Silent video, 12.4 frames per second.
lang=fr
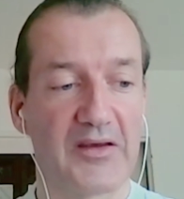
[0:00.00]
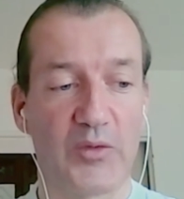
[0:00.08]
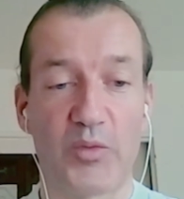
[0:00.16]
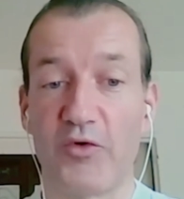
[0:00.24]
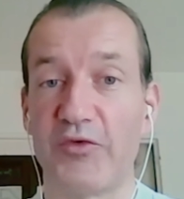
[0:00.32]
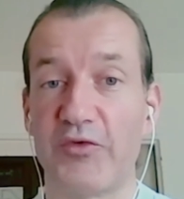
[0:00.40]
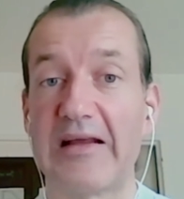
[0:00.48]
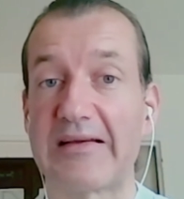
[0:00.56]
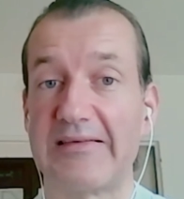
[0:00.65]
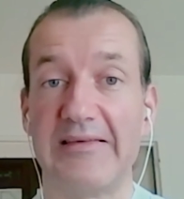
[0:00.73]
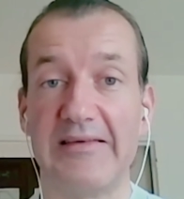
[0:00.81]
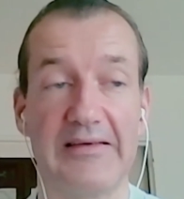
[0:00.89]

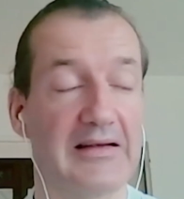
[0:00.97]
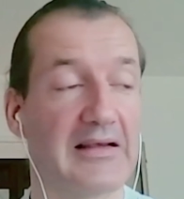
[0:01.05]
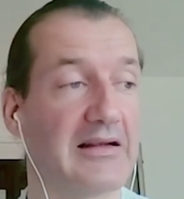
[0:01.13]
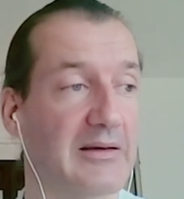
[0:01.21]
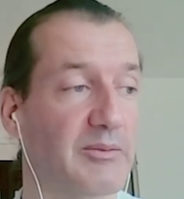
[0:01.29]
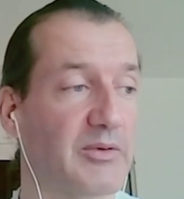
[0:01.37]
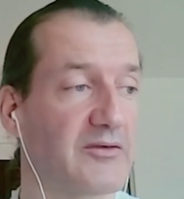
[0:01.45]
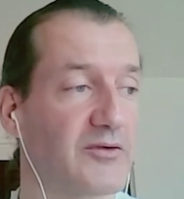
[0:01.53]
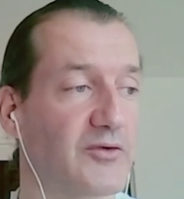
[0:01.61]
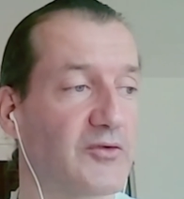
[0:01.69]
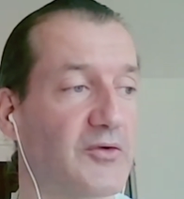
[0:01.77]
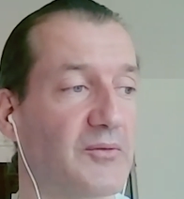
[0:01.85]
prophylaxie, la,
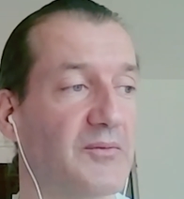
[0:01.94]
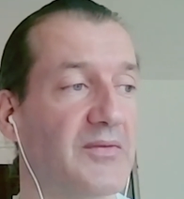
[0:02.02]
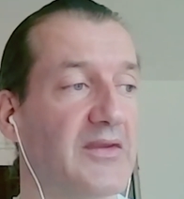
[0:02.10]
prévention.